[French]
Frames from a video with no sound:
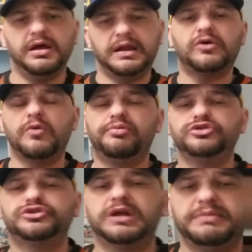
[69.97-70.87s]
La compo,
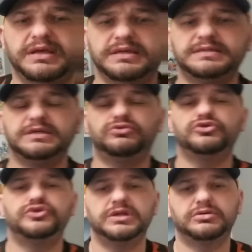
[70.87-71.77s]
je te la mets ici tout
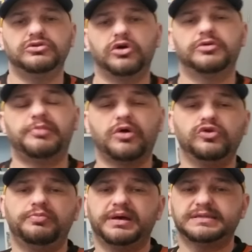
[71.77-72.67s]
de suite. Donc Paolo
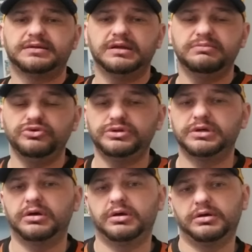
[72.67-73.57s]
Lopez dans les buts,
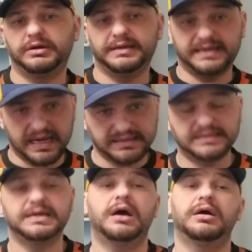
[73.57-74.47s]

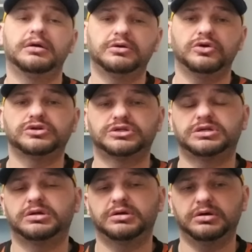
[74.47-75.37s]
Garcia,
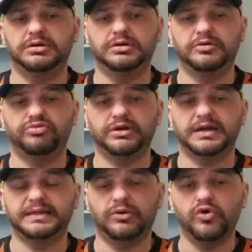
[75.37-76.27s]
Klos euh, pour les
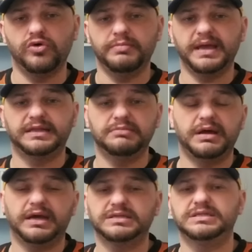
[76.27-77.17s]
latéraux, Maite
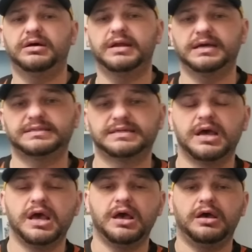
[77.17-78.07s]
Balerdi dans l'axe,
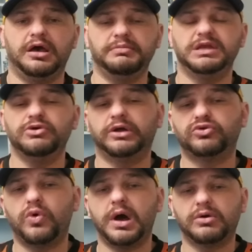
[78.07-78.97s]
un milieu à
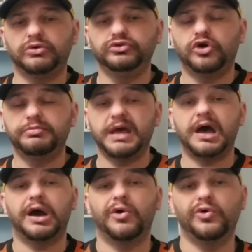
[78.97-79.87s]
trois,
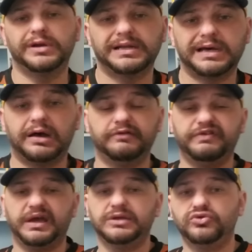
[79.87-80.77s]
Kondogbia, Onana,
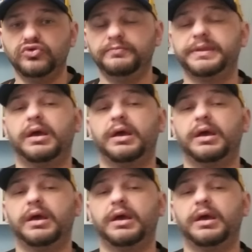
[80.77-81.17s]
Veretu,